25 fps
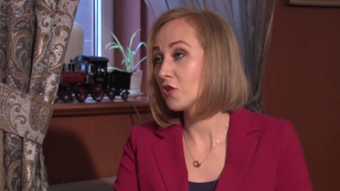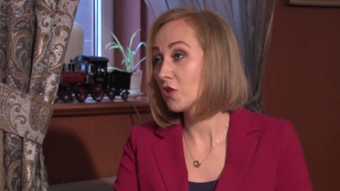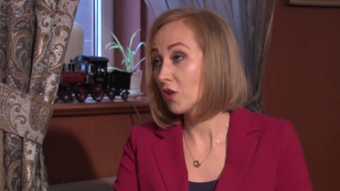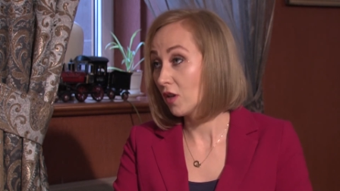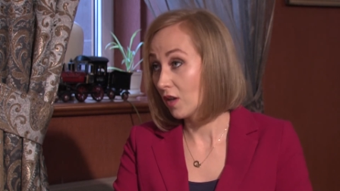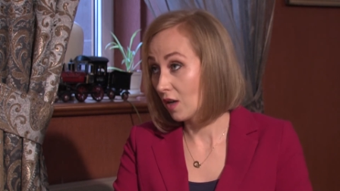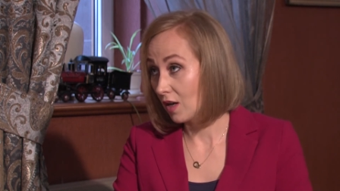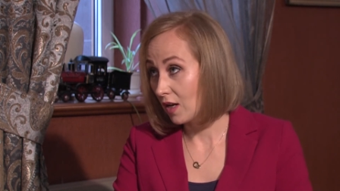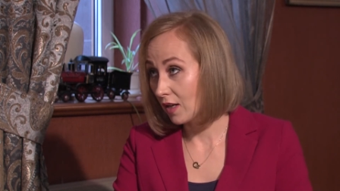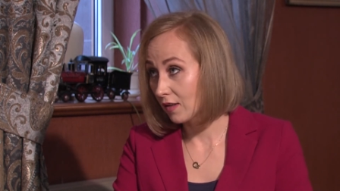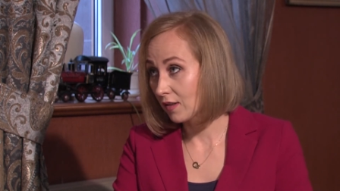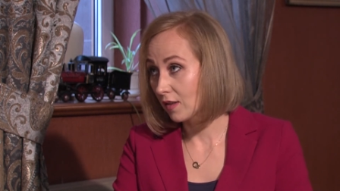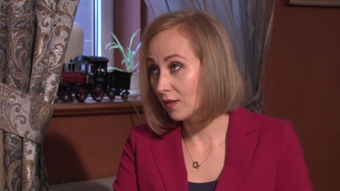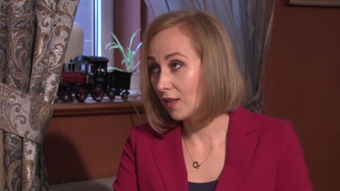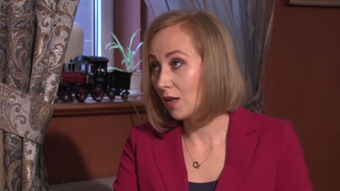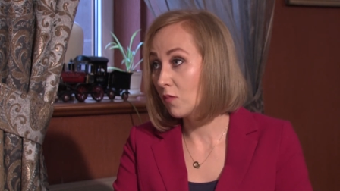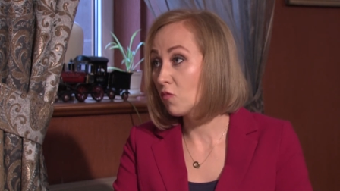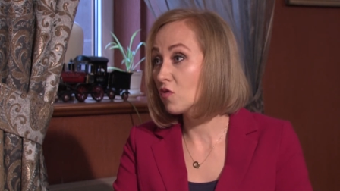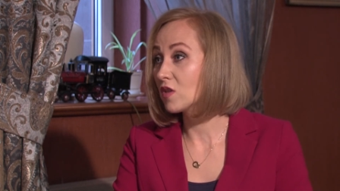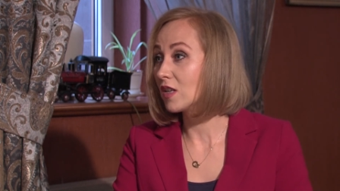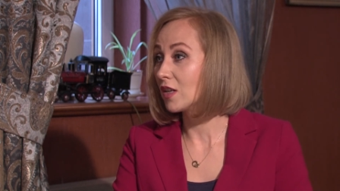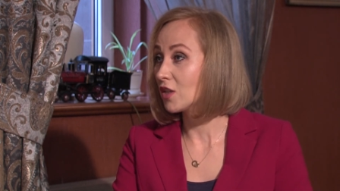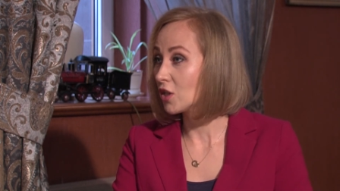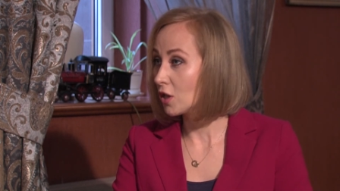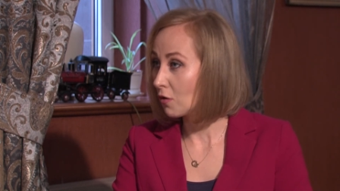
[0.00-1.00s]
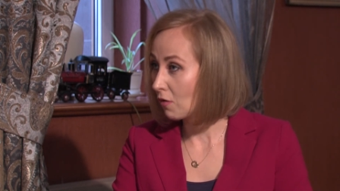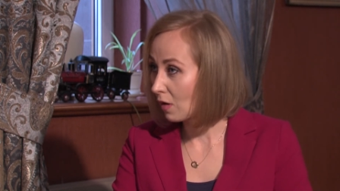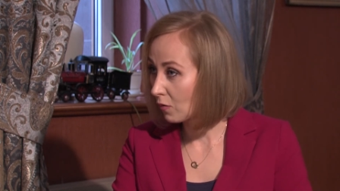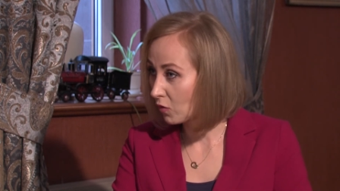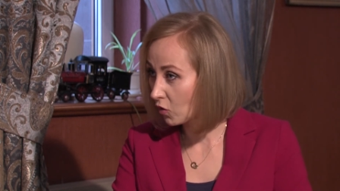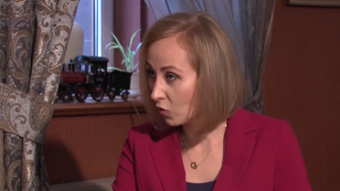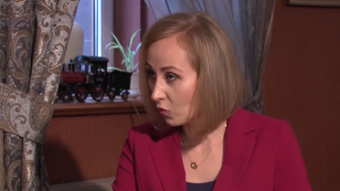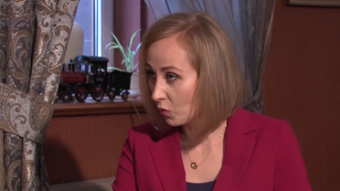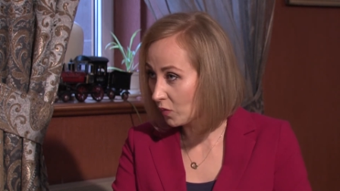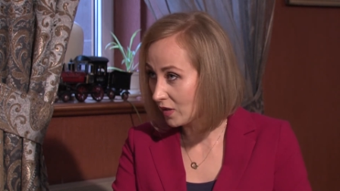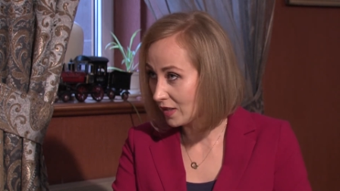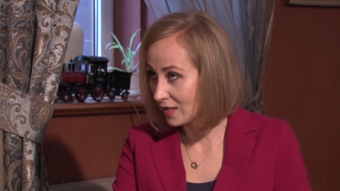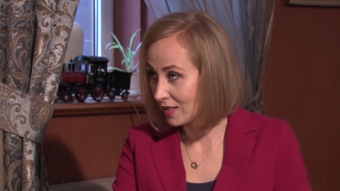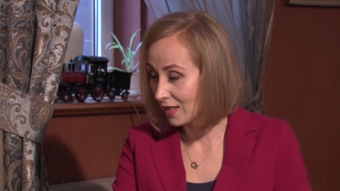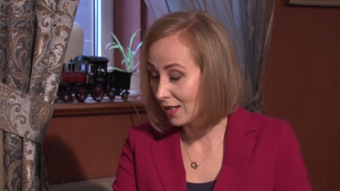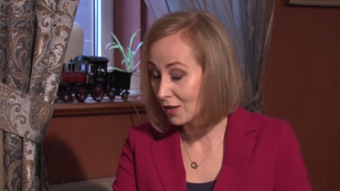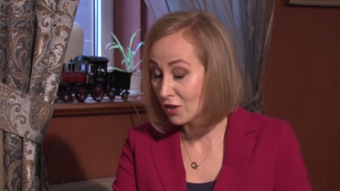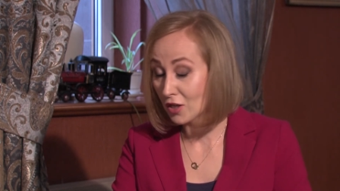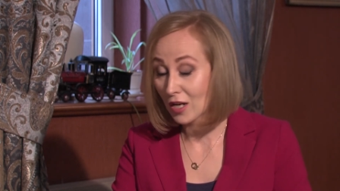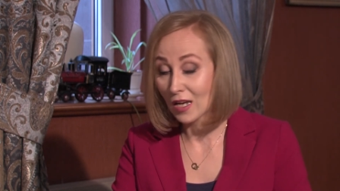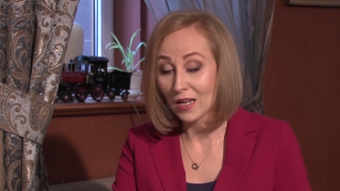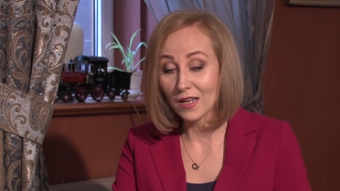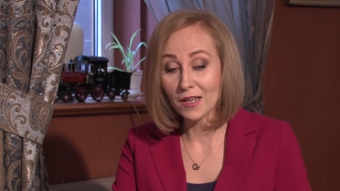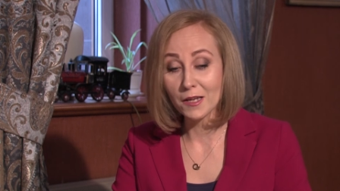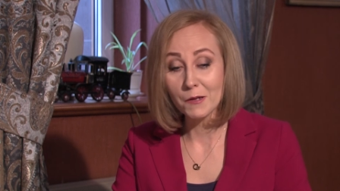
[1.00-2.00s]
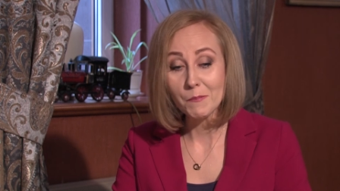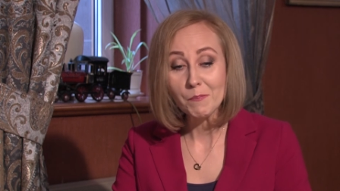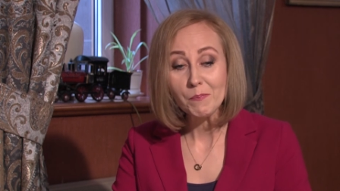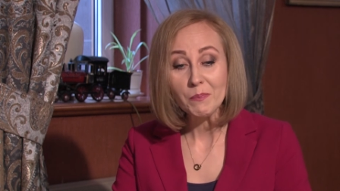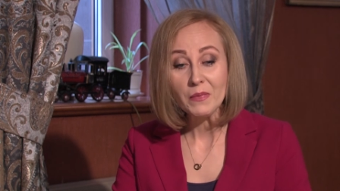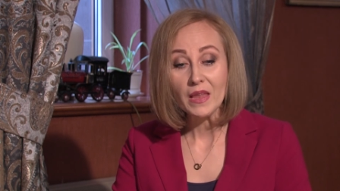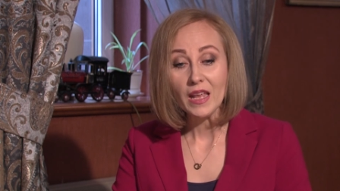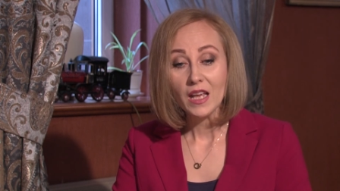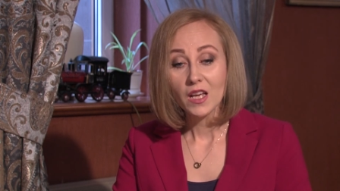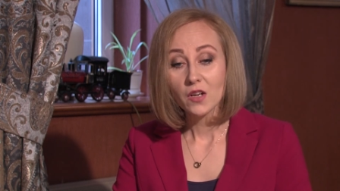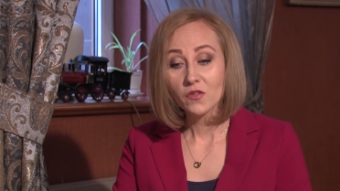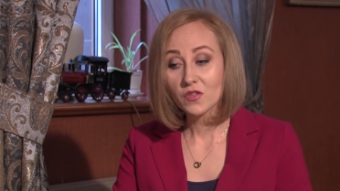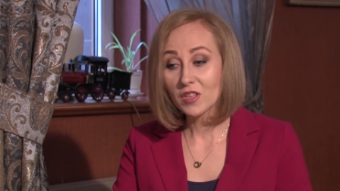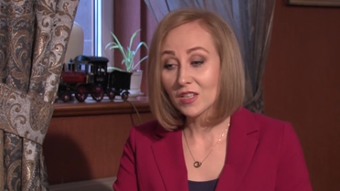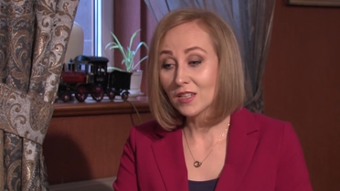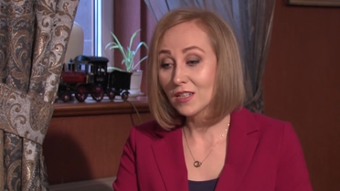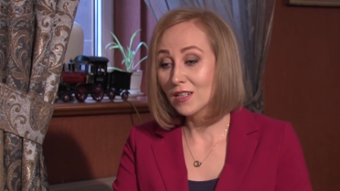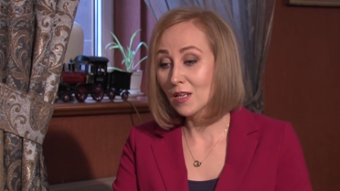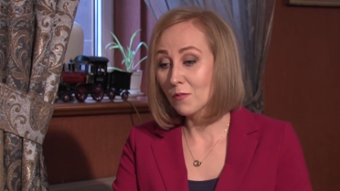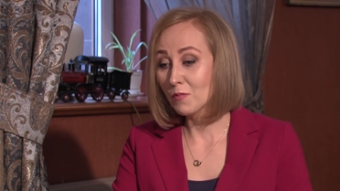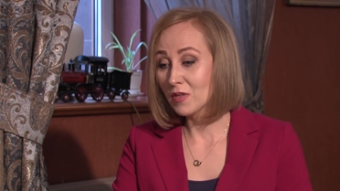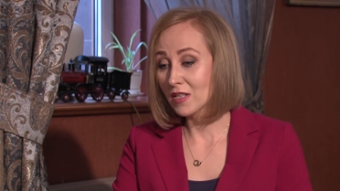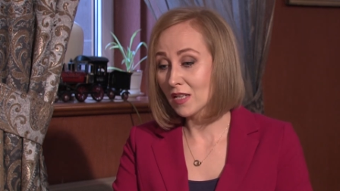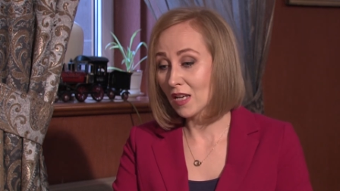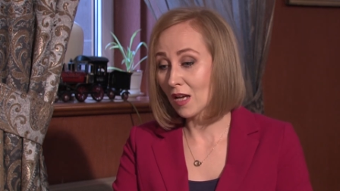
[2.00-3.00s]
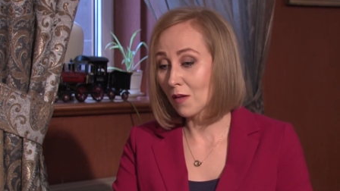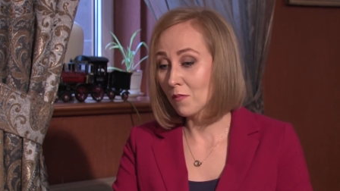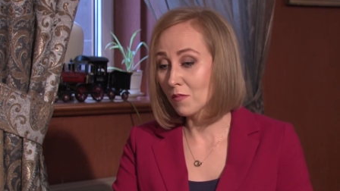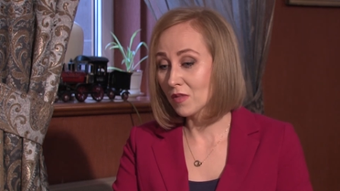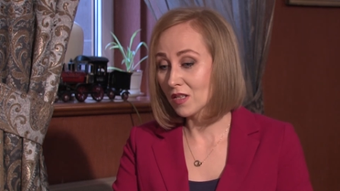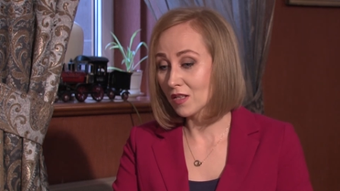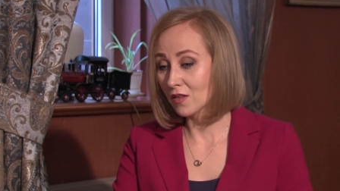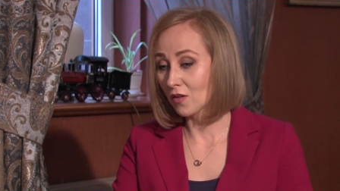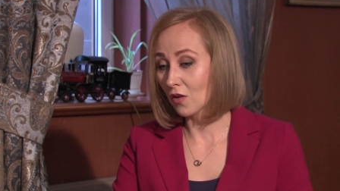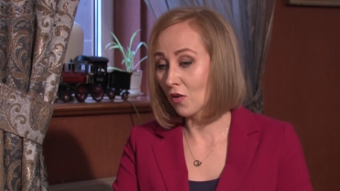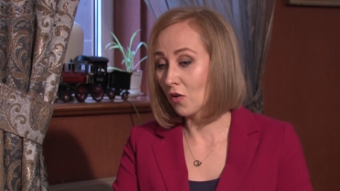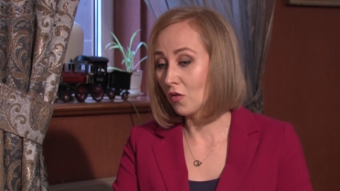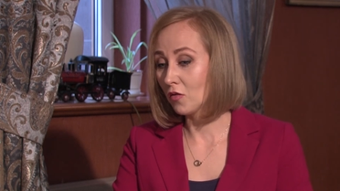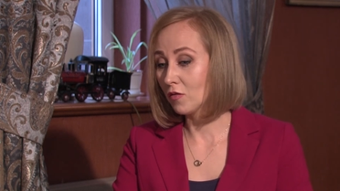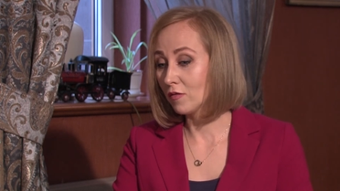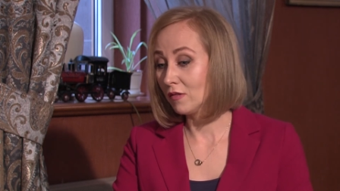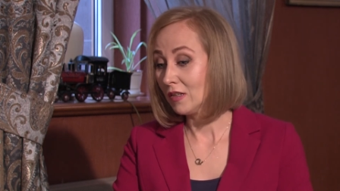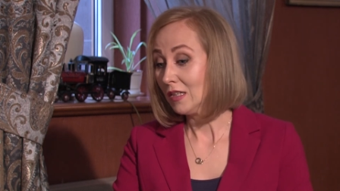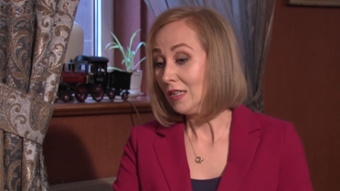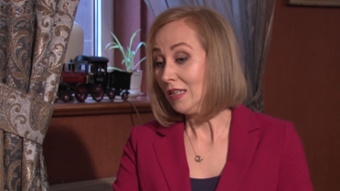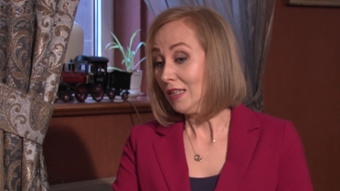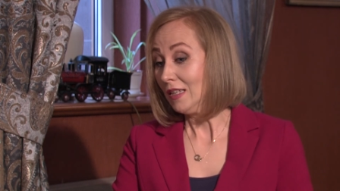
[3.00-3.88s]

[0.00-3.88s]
4 lata temu zaczęłam ją pisać, ale wtedy napisałam stron,